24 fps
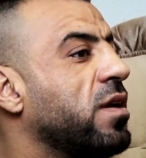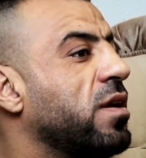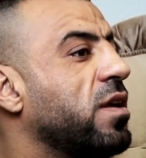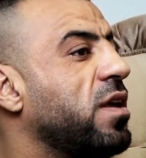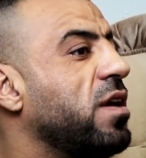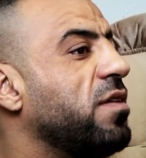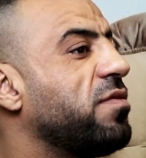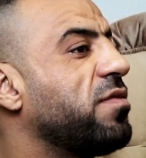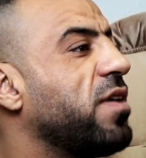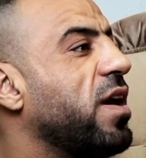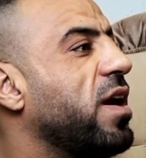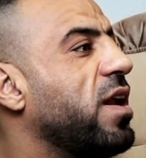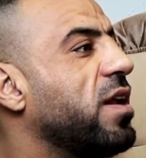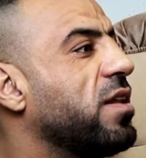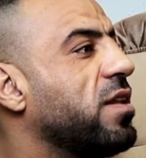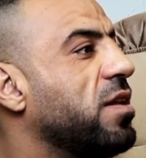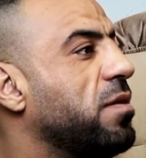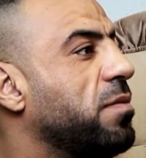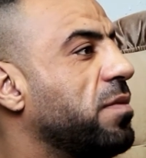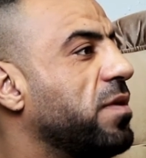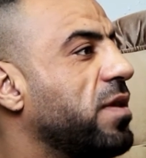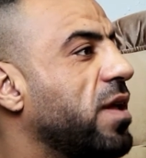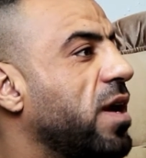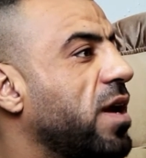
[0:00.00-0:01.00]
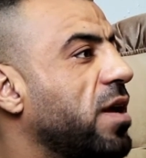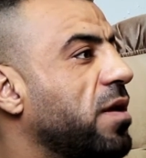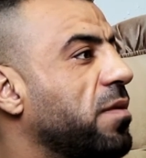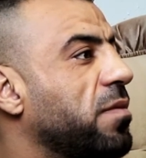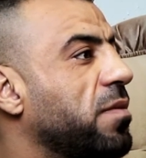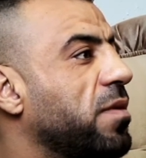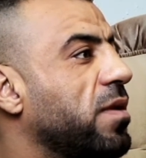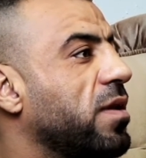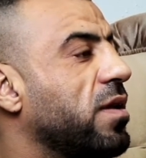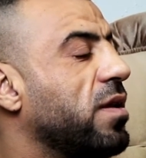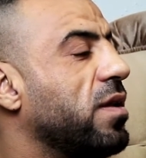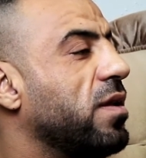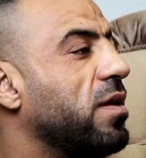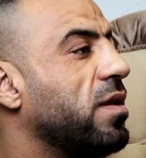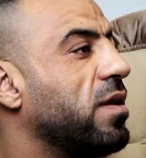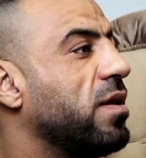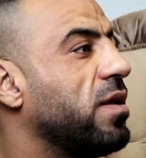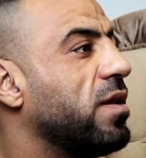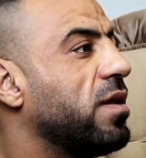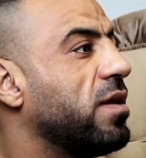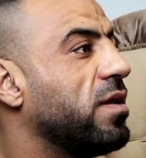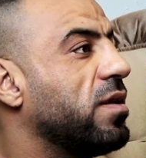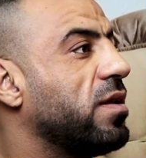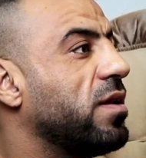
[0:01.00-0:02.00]
كيف كانت البدايه بال...
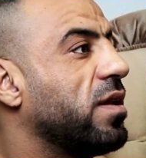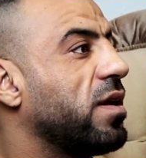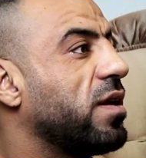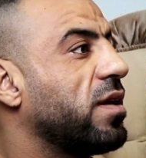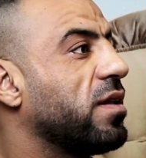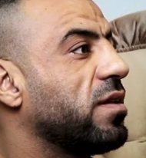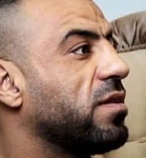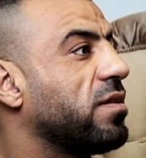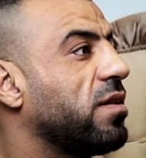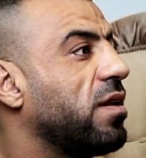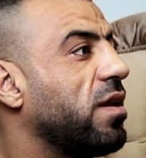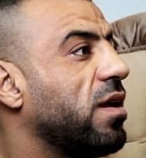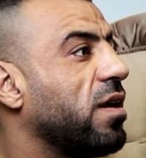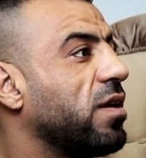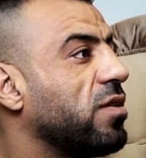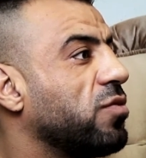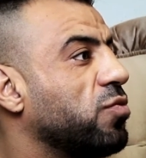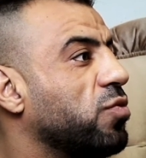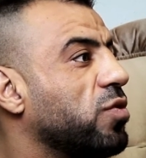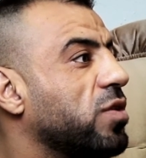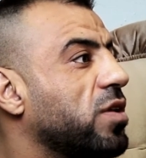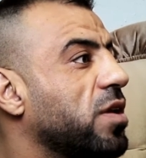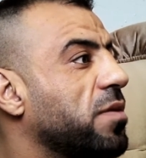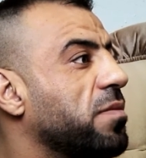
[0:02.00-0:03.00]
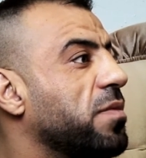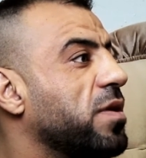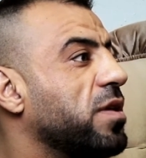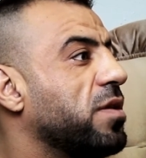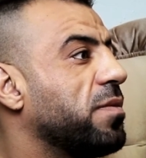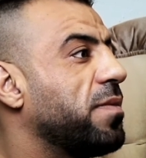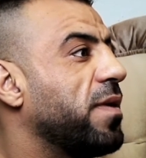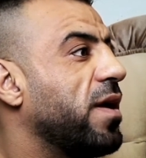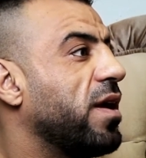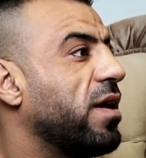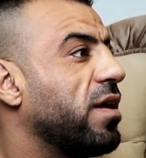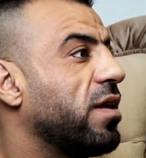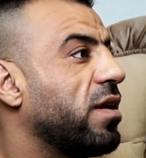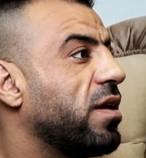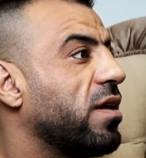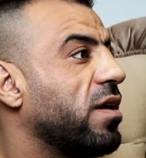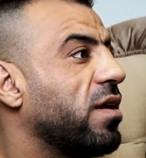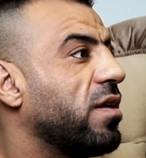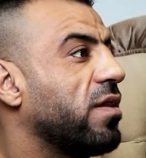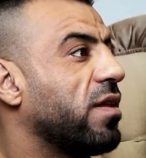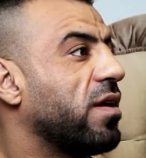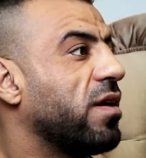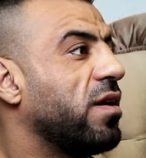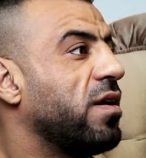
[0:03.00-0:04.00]
انك انطلقت واهتميت بهاي
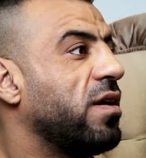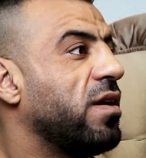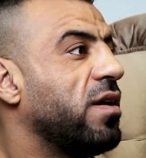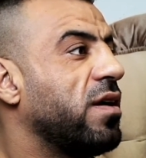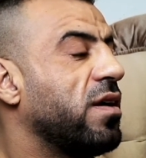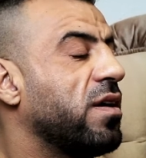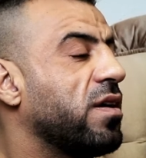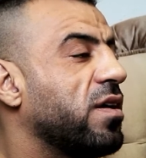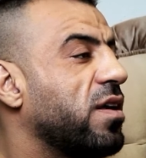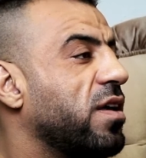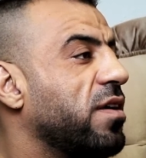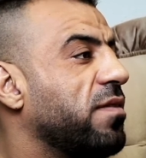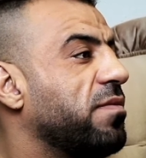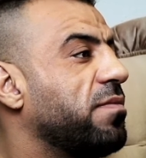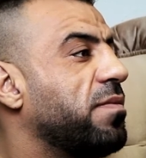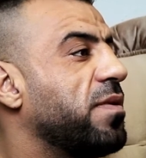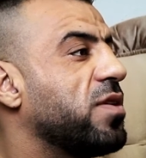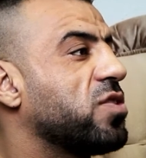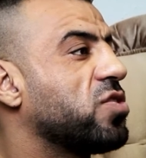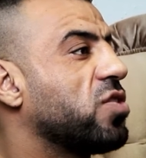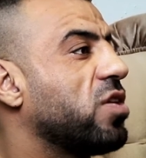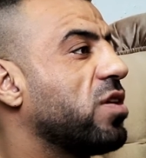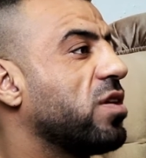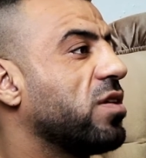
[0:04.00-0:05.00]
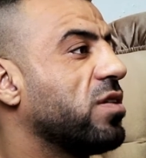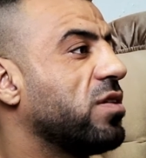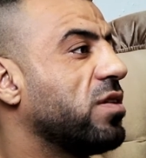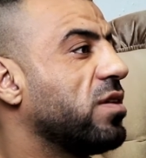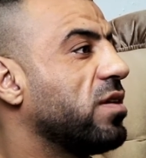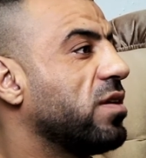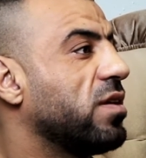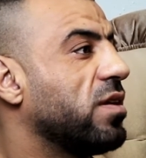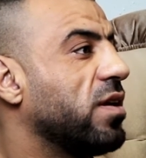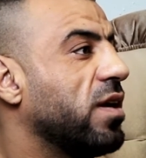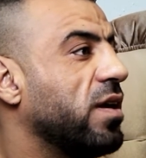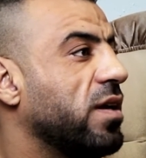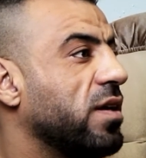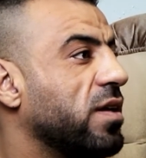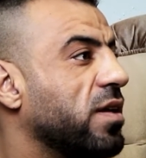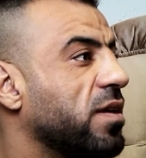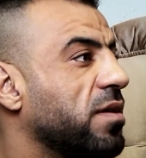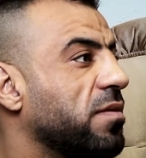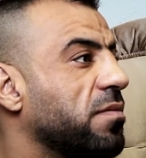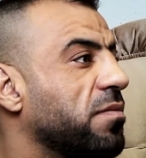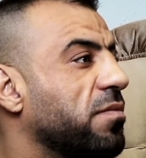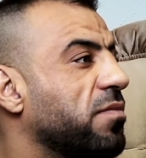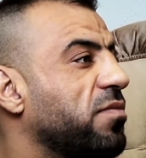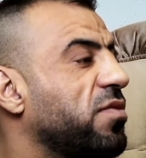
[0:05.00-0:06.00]
الرياضه كيف باشرت
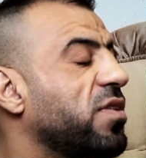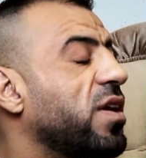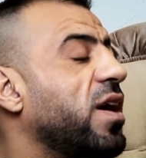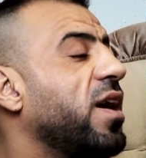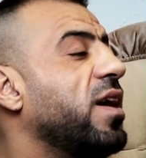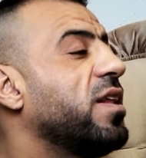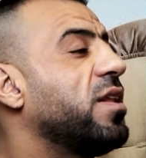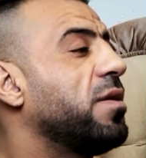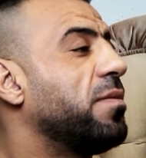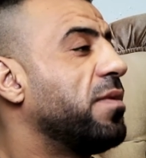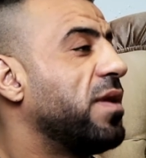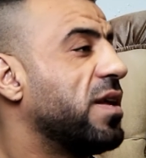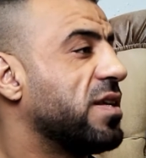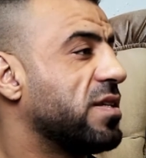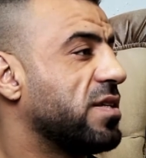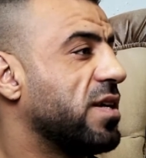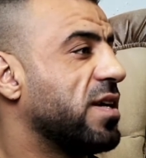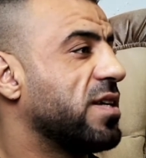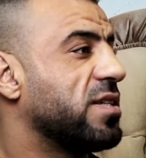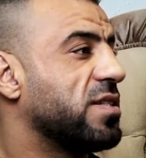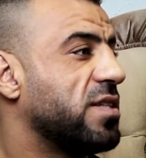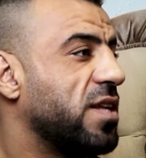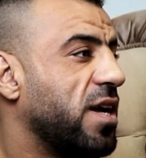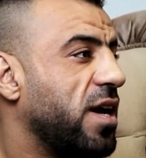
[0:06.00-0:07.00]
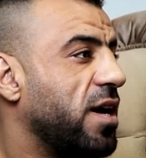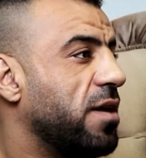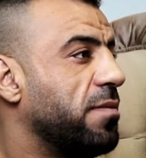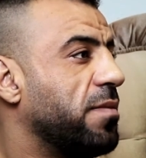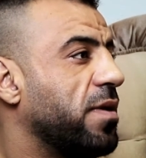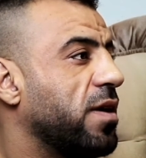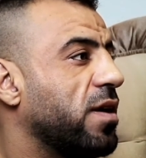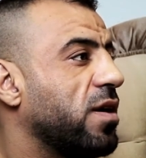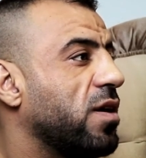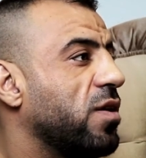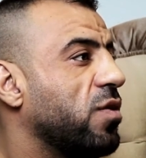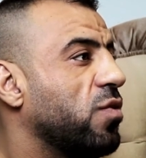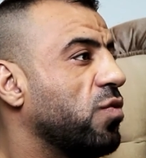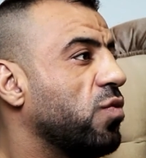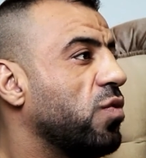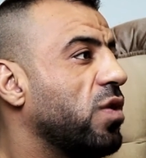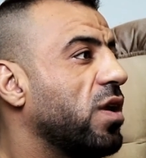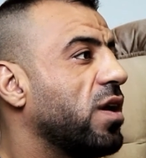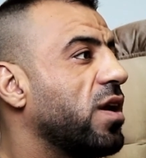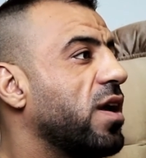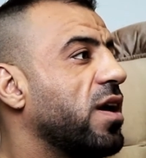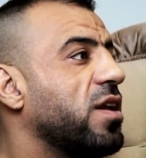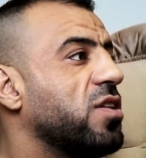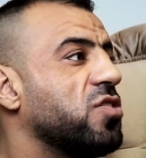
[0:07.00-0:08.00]
يعني في حدا بالاساس دعمك
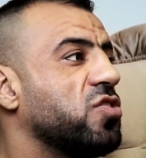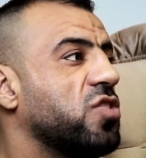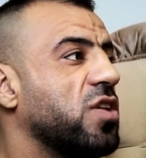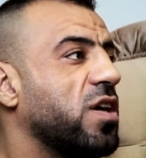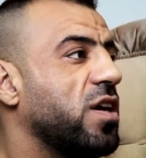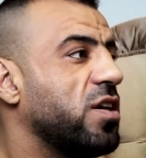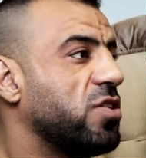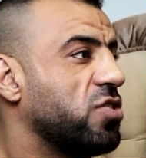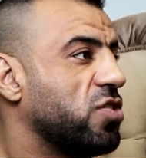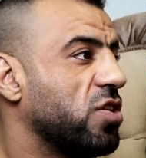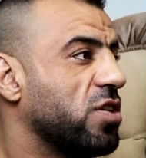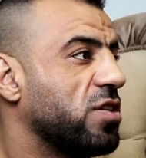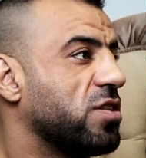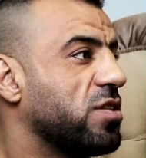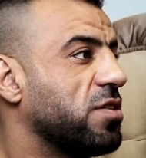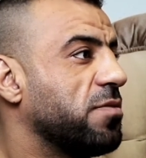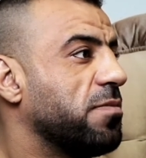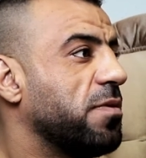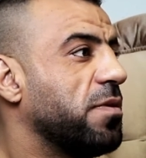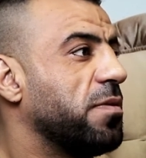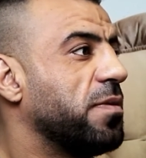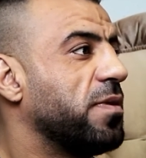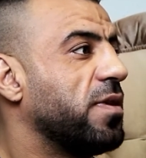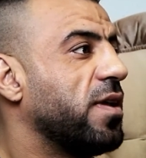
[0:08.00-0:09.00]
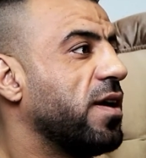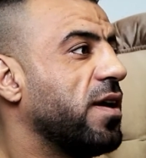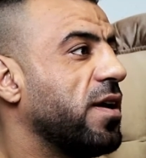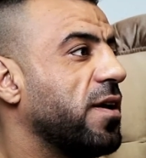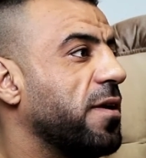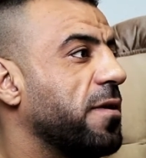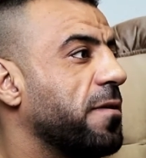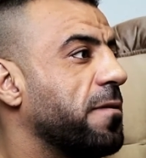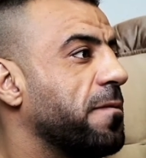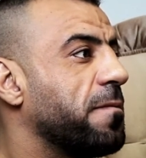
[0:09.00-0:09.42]
ولا كان اجتهاد شخصي بالبدايه